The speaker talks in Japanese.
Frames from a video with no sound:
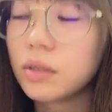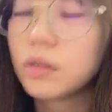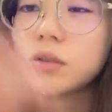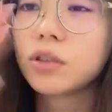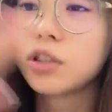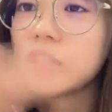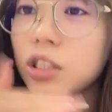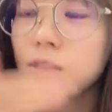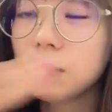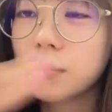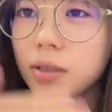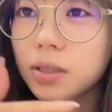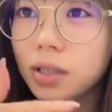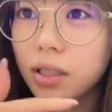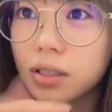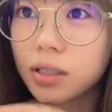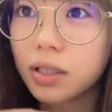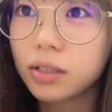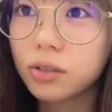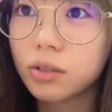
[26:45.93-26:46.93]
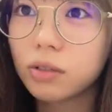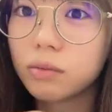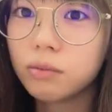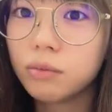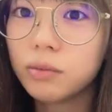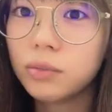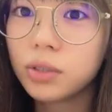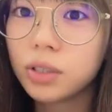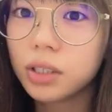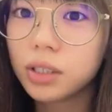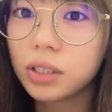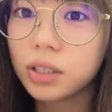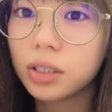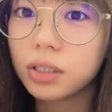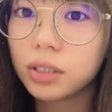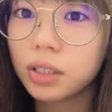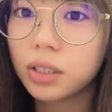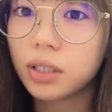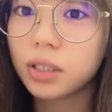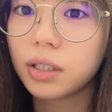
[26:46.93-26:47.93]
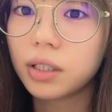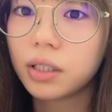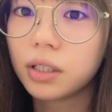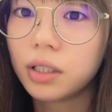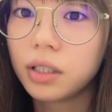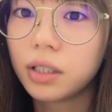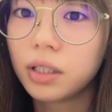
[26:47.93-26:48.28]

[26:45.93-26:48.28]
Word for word: 自分がさそのムチって